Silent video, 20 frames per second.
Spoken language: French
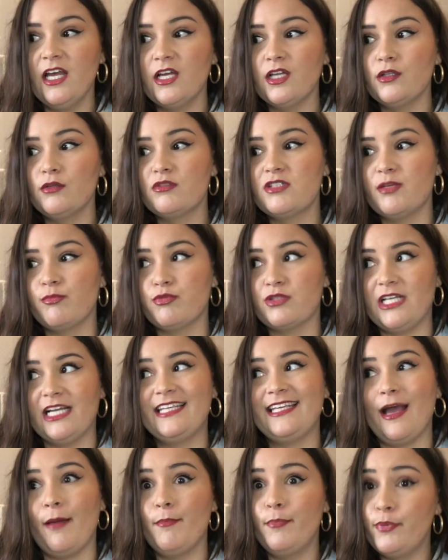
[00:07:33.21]
Donc c'est pour ça qu'il
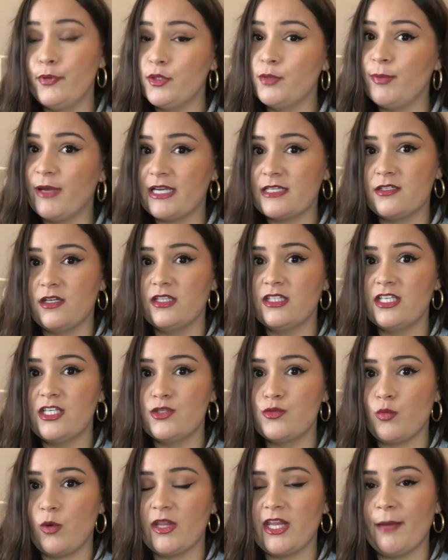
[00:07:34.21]
y a peu de personnes qui
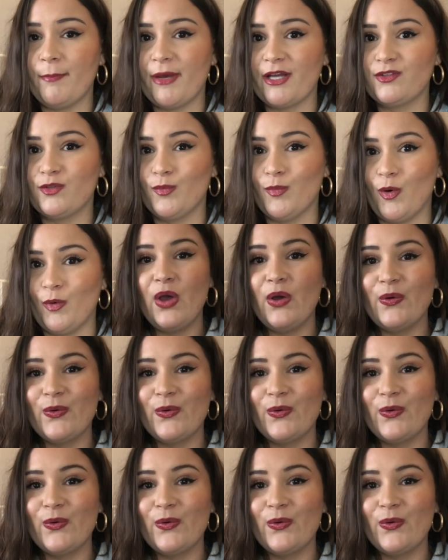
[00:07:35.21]
sont en appartement.